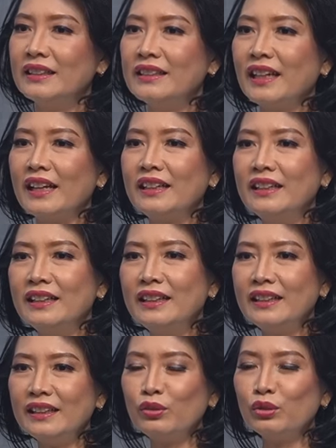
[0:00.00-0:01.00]

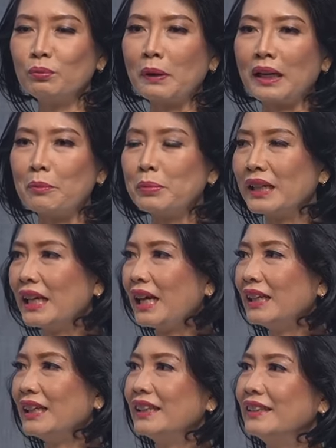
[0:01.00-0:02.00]
Jadi untuk para
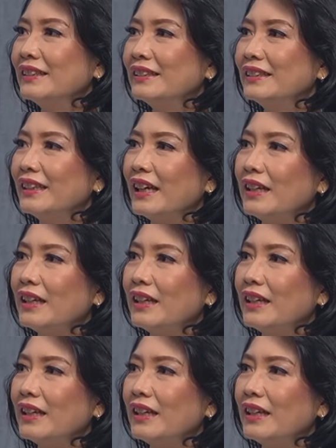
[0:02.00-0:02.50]
pria nih mm -hmm.